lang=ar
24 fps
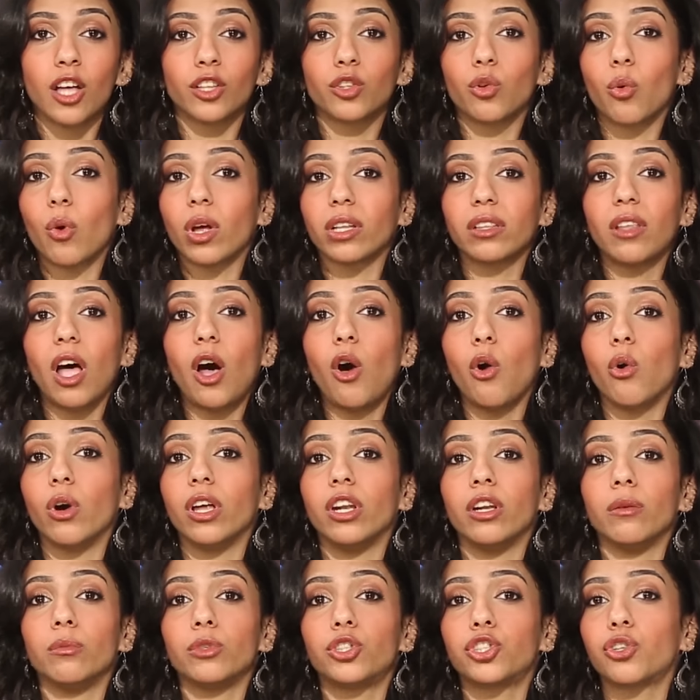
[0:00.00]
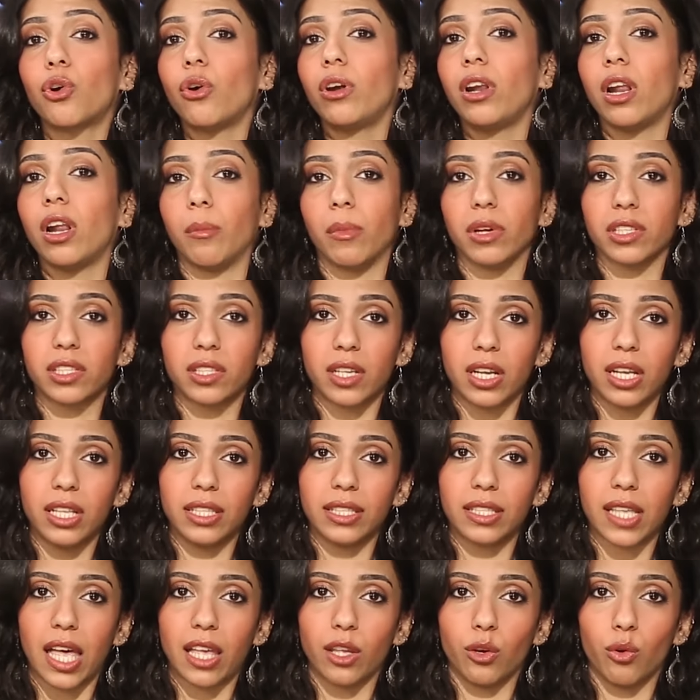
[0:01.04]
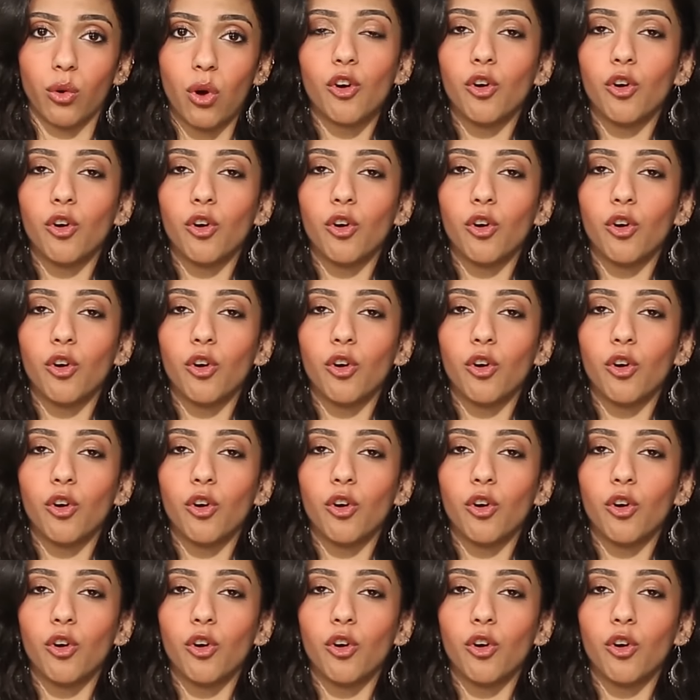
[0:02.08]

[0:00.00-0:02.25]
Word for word: توضحوا ان مش كل المصريين زيه